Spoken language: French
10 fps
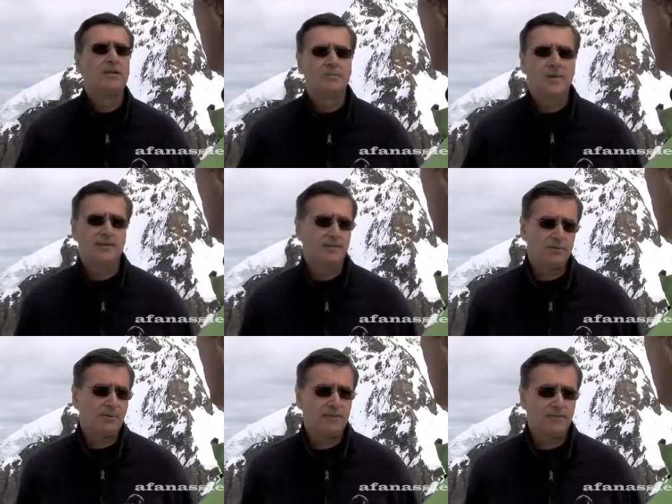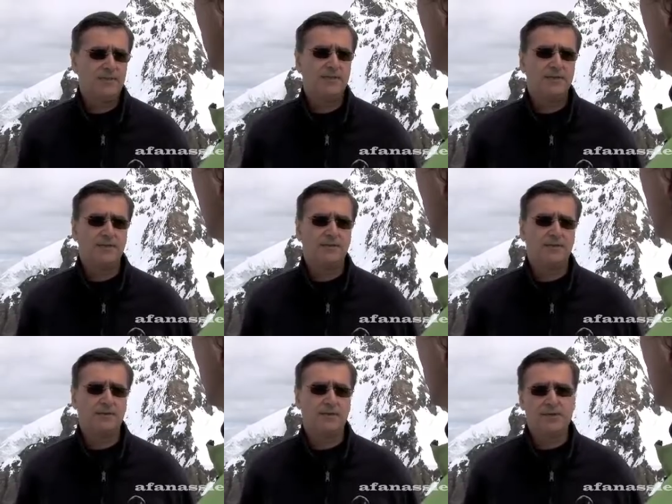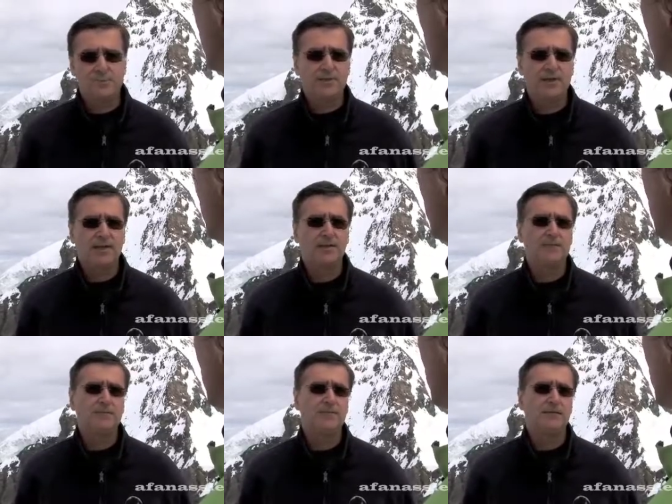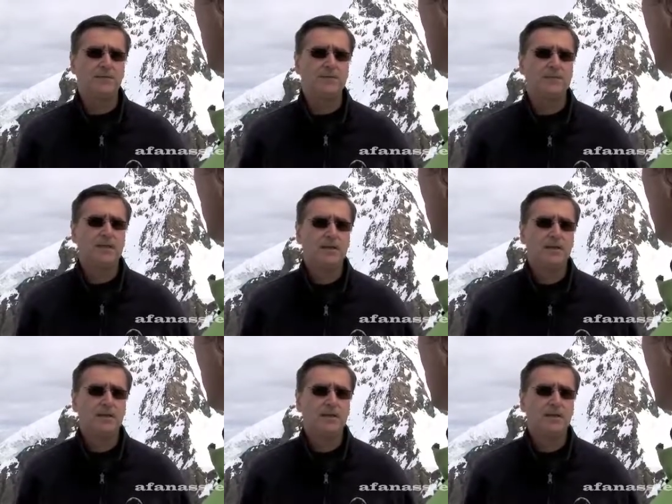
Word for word: basés sur la physique euh, atmosphérique essentiellement,